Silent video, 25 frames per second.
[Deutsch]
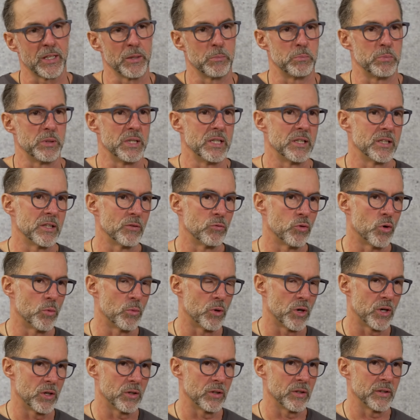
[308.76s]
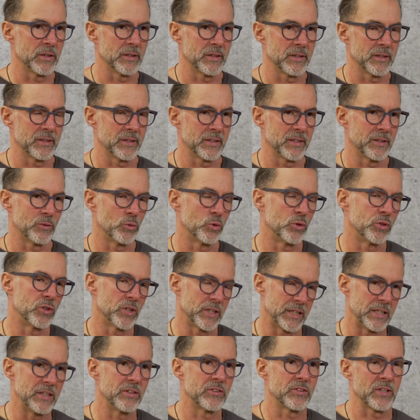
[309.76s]
Gebiete, wo man äh,
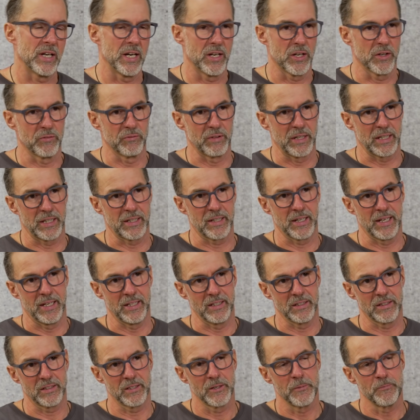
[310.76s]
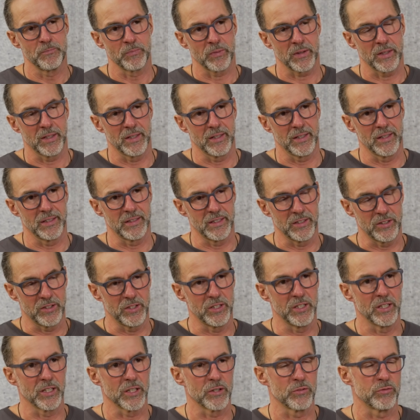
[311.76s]
unter Insidern wenn kennt, äh, die
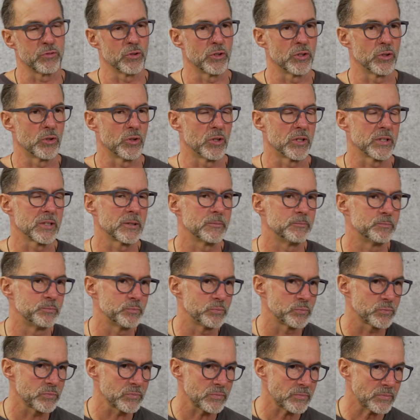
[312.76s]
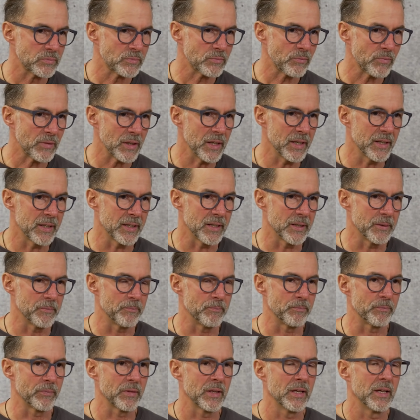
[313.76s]
Tiere von dort.
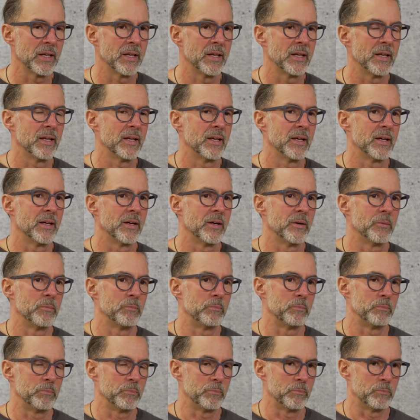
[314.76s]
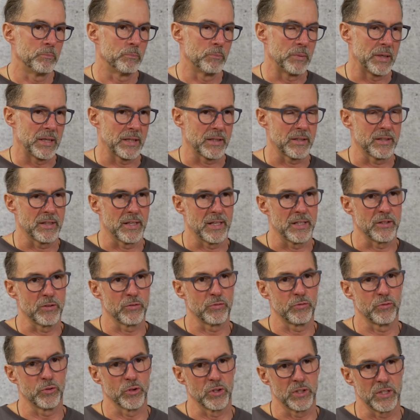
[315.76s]
Ähm,
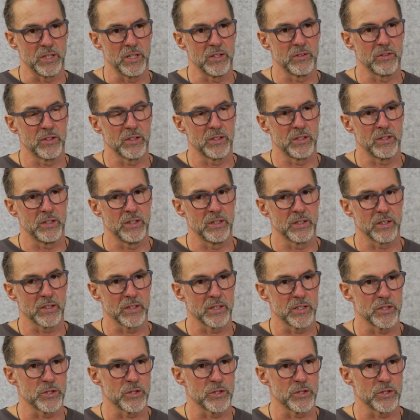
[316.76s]
Markant für diese Tiere